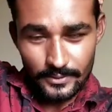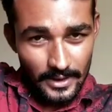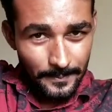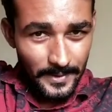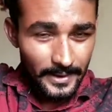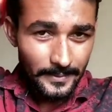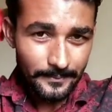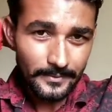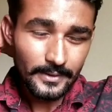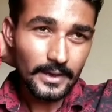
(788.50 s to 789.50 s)
घर पे
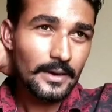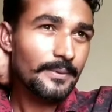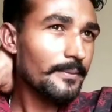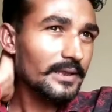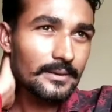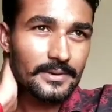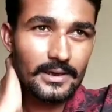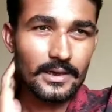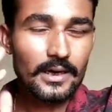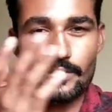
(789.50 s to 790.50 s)
घर पे मतलब
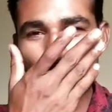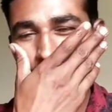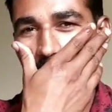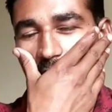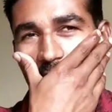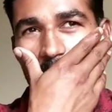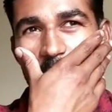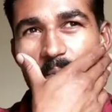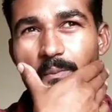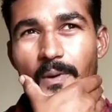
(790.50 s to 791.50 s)
इधर करनौल में जहाँ
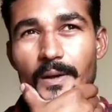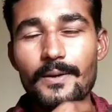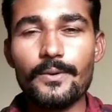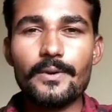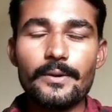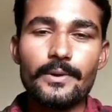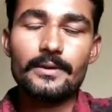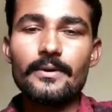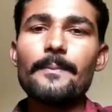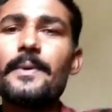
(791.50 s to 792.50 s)
पे हम रुके हुए
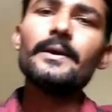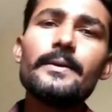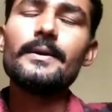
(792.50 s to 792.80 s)
थे वहाँ पे